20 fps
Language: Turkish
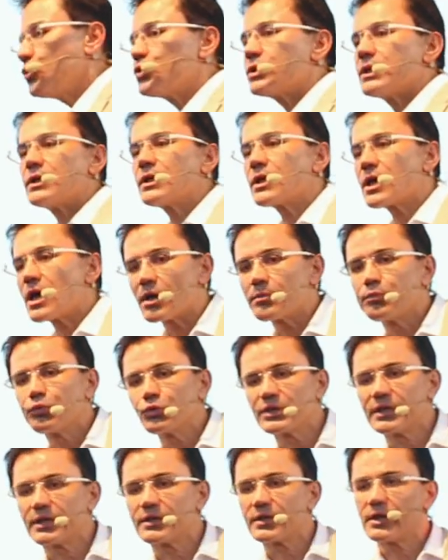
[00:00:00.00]
Üzerine
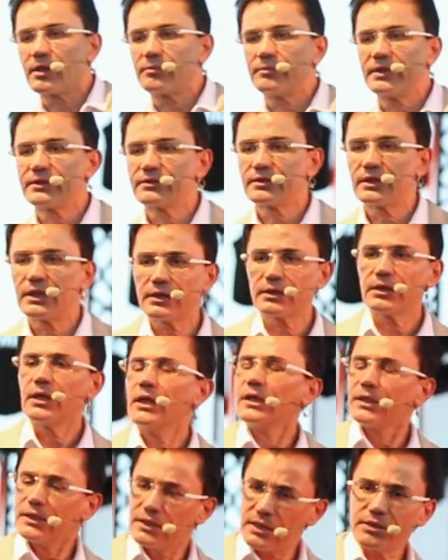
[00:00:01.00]
karpuz ikram ettiler.
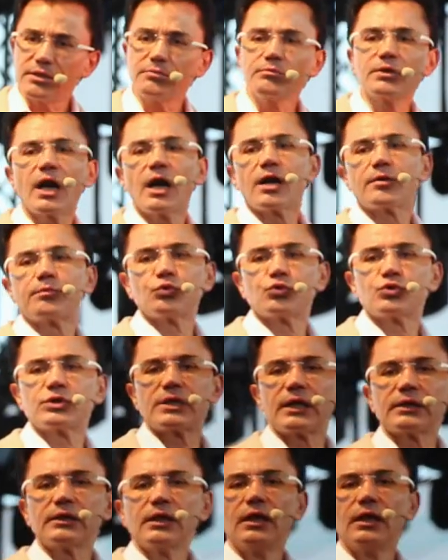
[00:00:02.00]
Yedim karpuzdan.